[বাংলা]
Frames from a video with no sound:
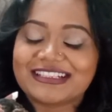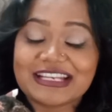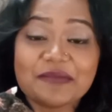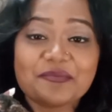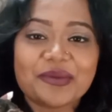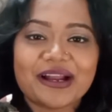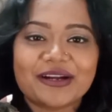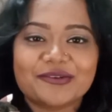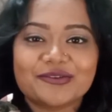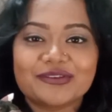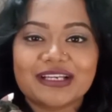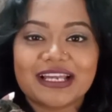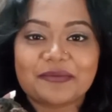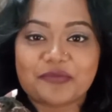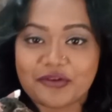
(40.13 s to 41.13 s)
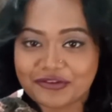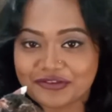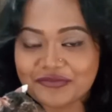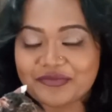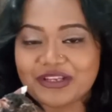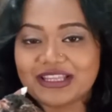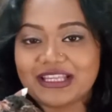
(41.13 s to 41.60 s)
ডিম পাড়ুক
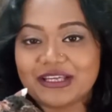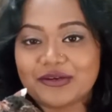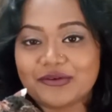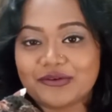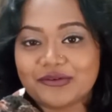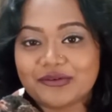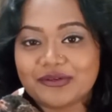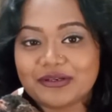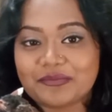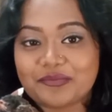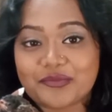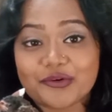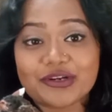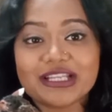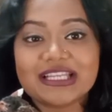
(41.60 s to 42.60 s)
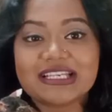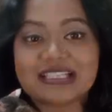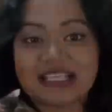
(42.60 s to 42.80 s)
বংশবৃদ্ধি করুক প্রকৃতির